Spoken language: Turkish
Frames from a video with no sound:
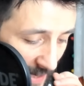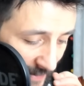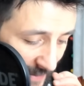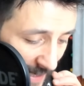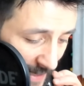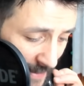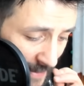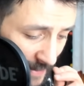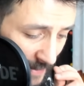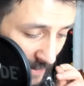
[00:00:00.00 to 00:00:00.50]

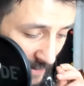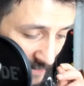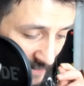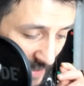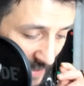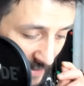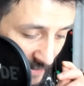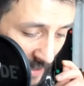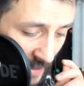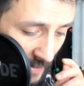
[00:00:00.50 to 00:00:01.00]
derken
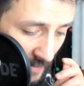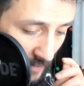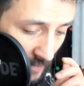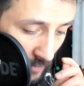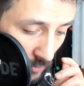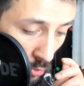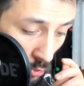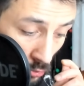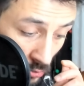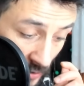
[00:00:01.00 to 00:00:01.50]
zaten
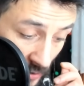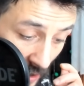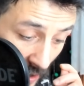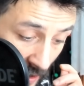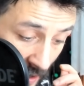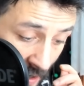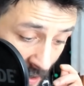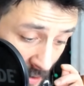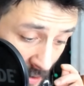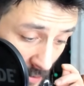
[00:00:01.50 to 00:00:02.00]
10
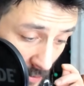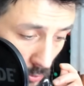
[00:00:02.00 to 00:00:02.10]
tane